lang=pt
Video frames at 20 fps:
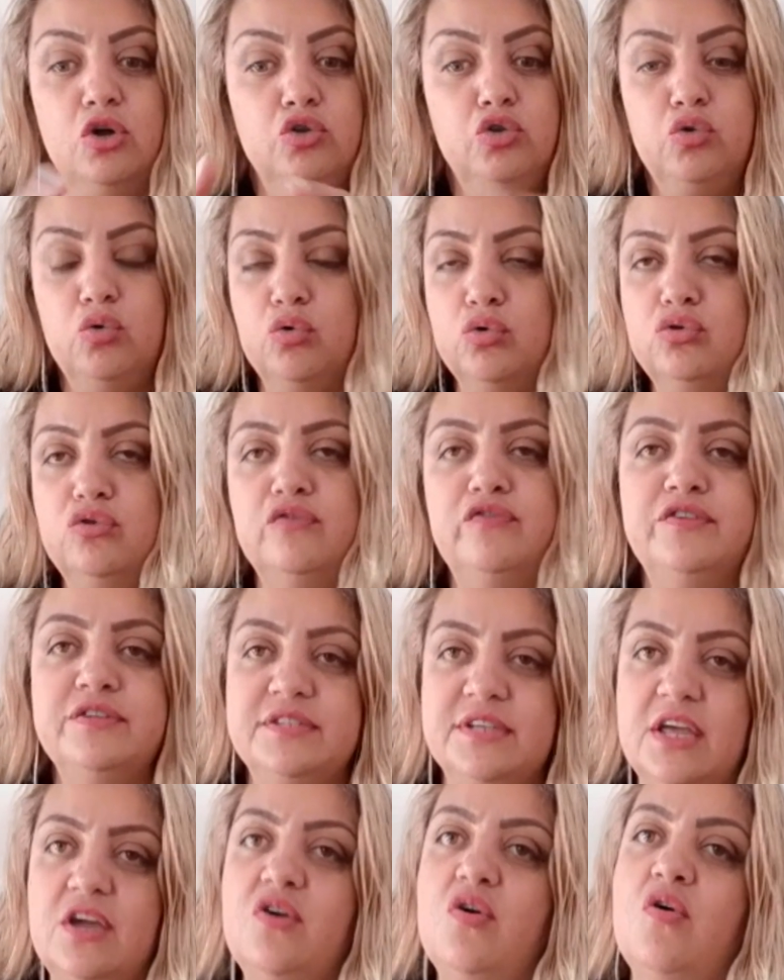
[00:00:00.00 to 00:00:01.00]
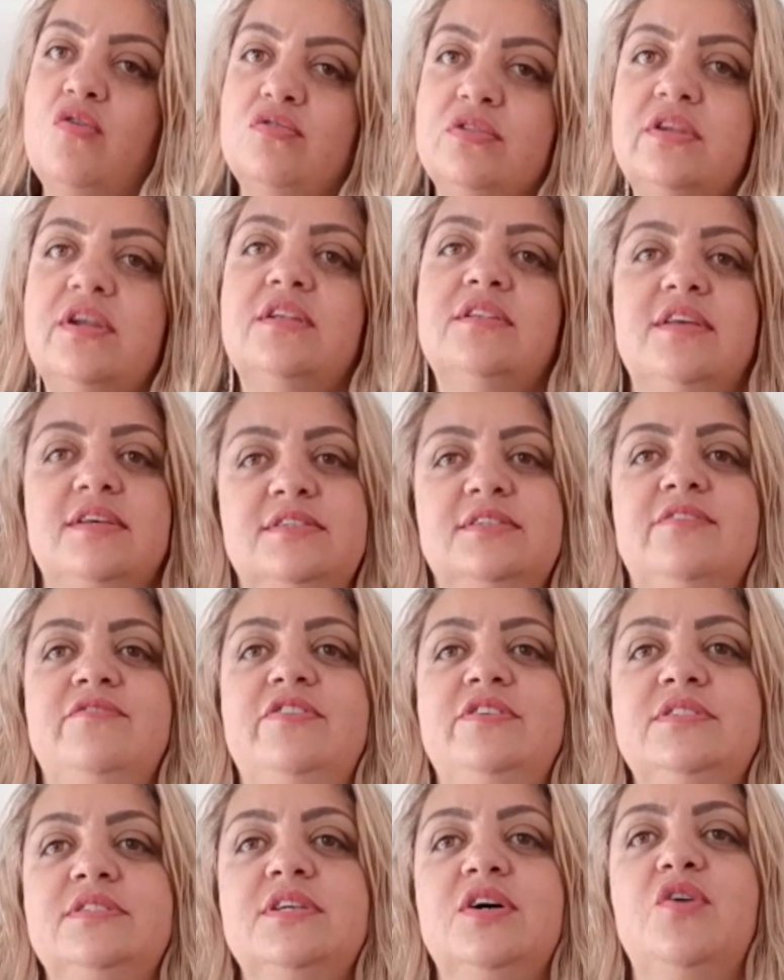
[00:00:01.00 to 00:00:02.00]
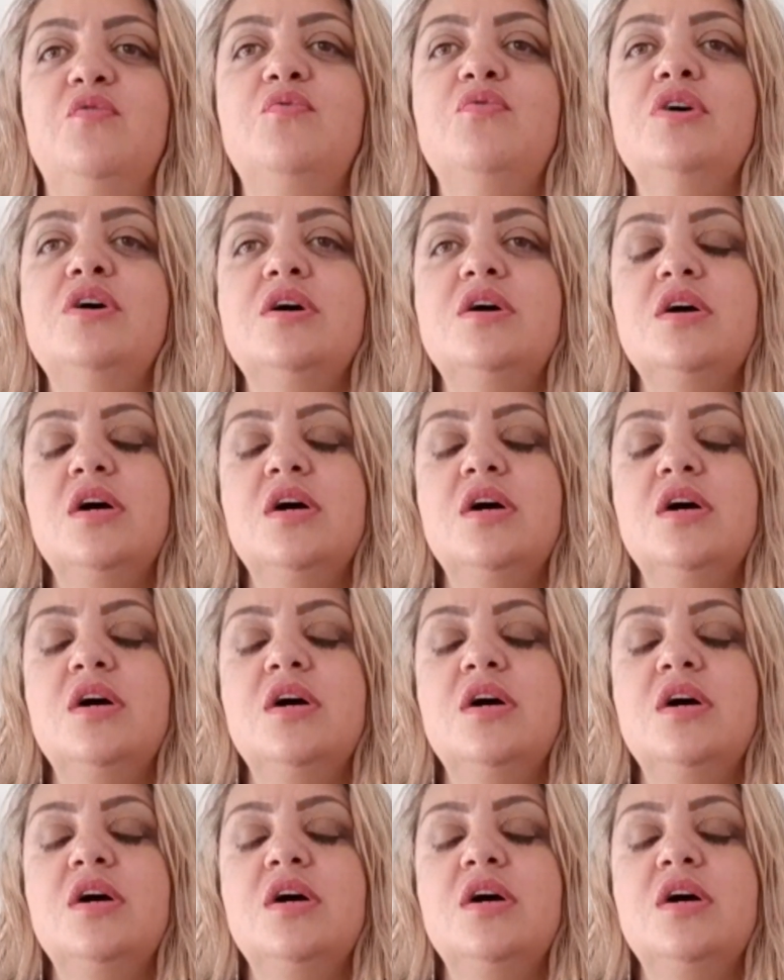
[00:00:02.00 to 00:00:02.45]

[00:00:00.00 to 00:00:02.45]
tudo você encontra nessa versão